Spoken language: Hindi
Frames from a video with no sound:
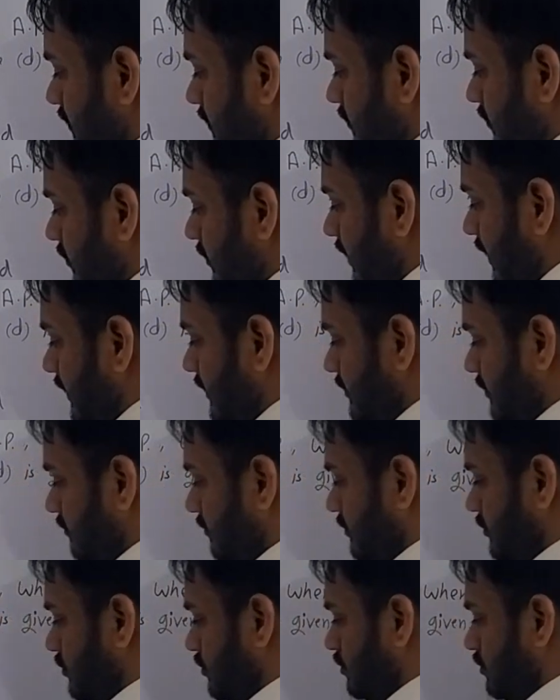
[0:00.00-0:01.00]
तो डेट इज़
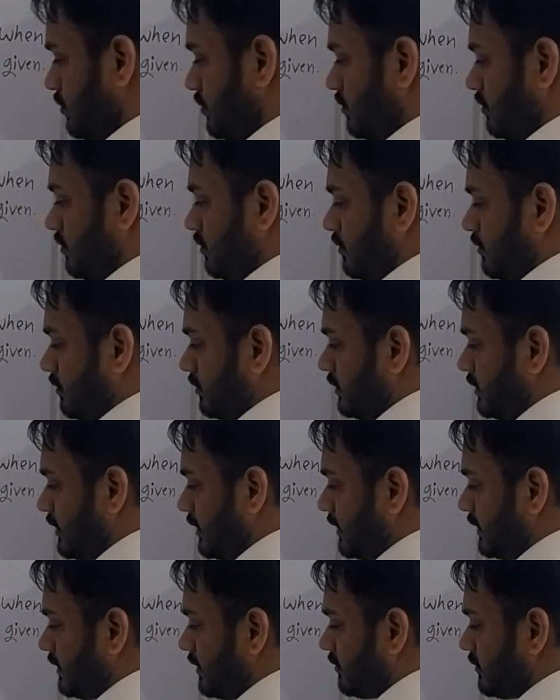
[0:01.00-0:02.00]
इक्वल टू
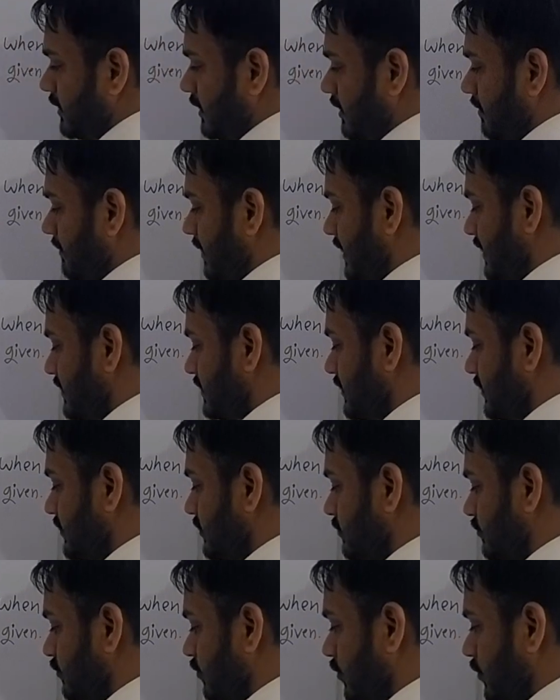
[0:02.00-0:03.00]
ये कितना हो जाएगा माइनस
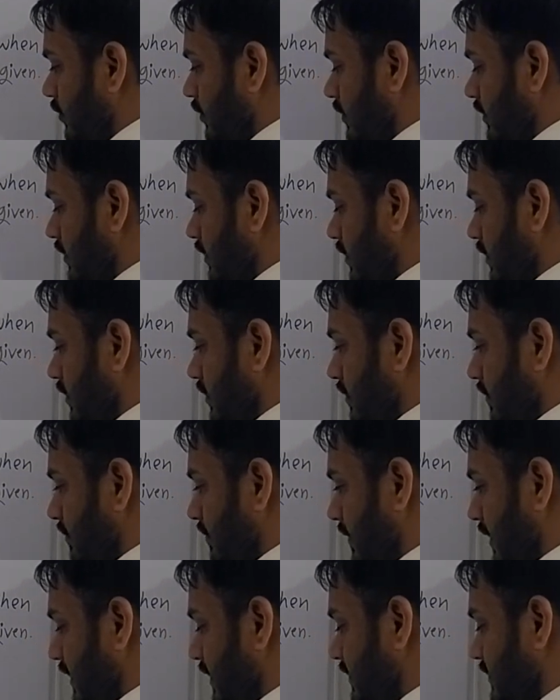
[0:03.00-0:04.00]
सिक्स फोर
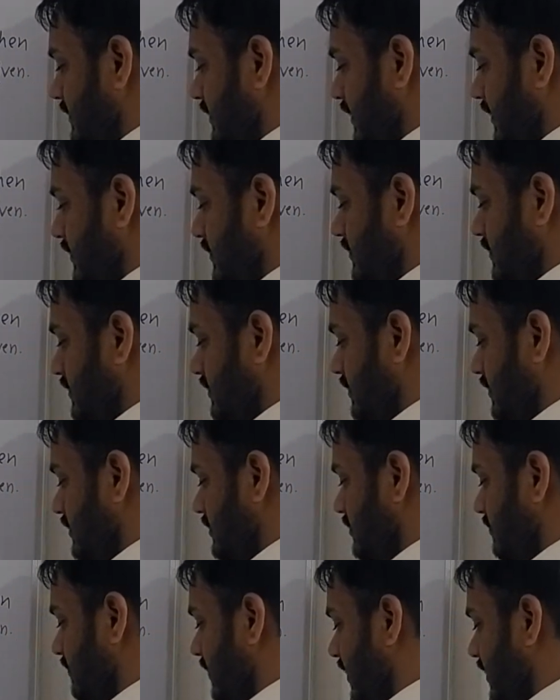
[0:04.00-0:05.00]
माइनस सिक्स
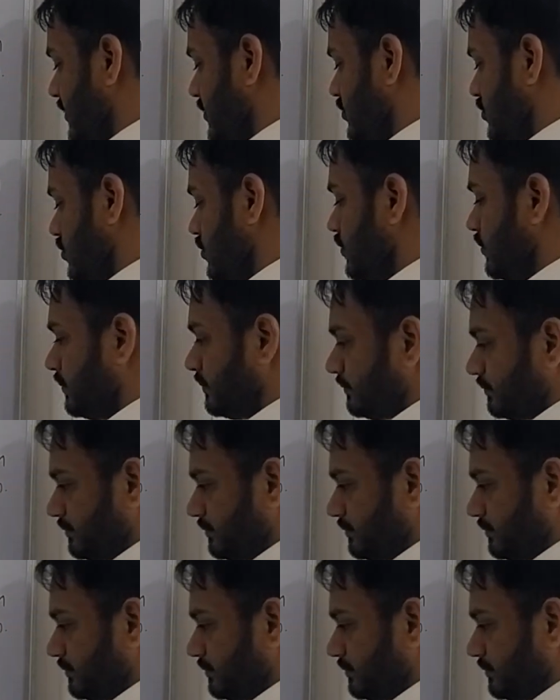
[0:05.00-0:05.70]
इज माइनस टू